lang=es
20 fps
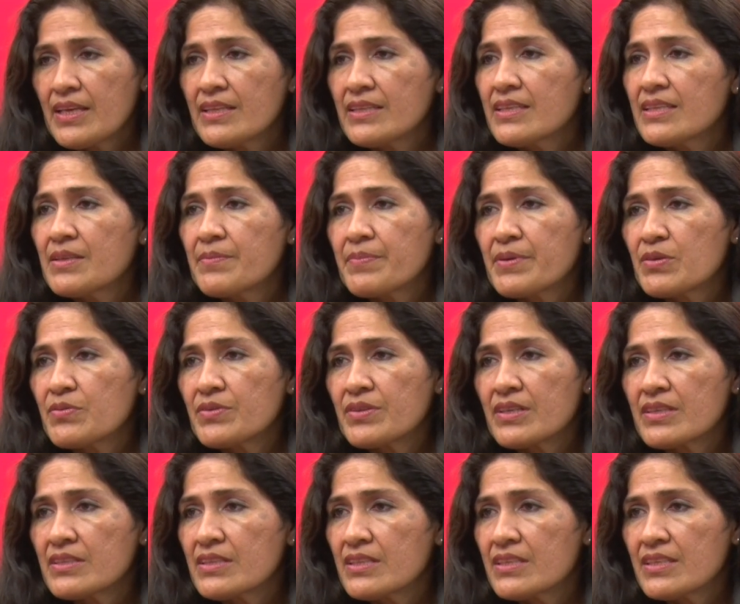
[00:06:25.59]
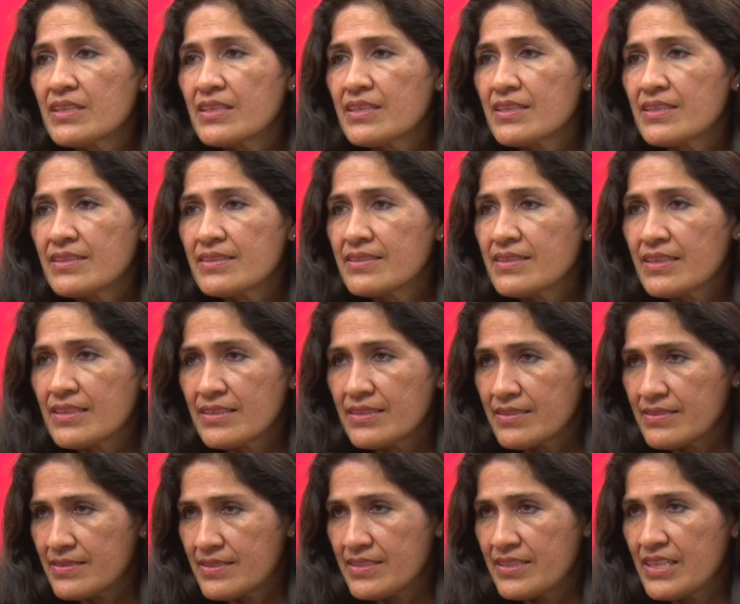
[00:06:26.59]
antes de preguntarte
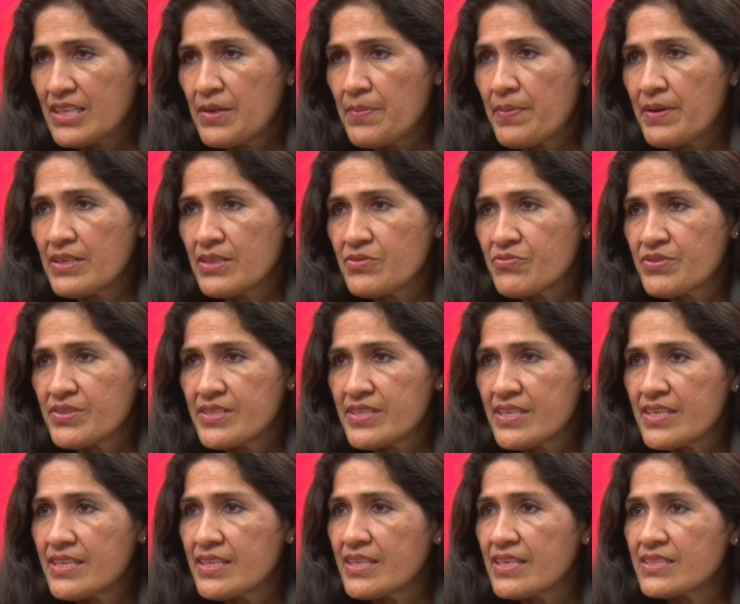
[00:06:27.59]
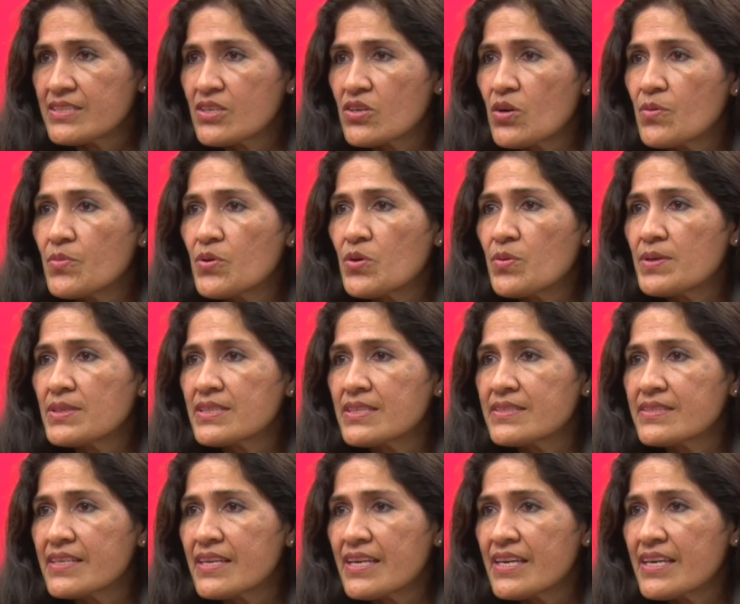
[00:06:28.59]
de, si tienes planes suicidas cómo lo vas a
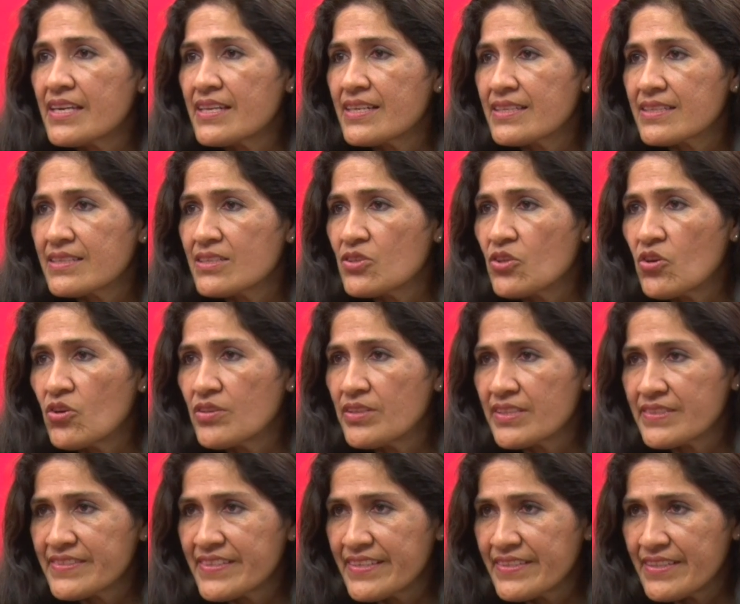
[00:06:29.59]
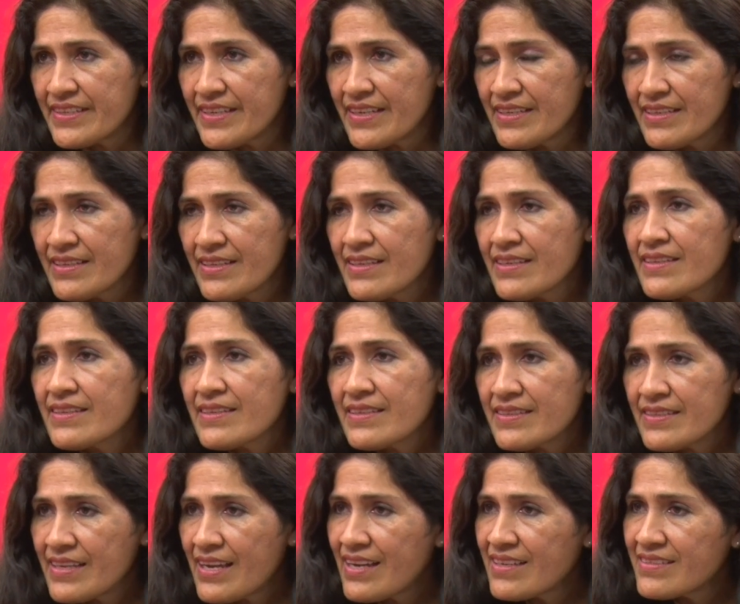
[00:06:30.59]
hacer, y dónde, etcétera,
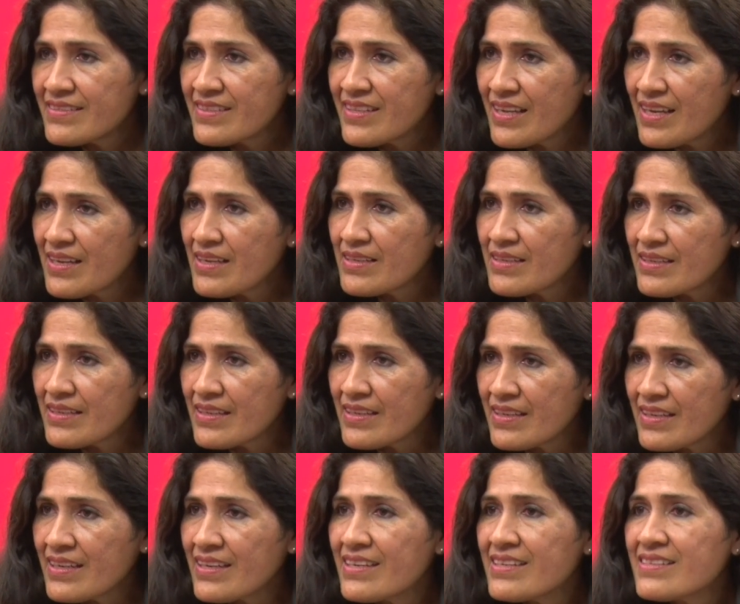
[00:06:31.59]
ya está eh, en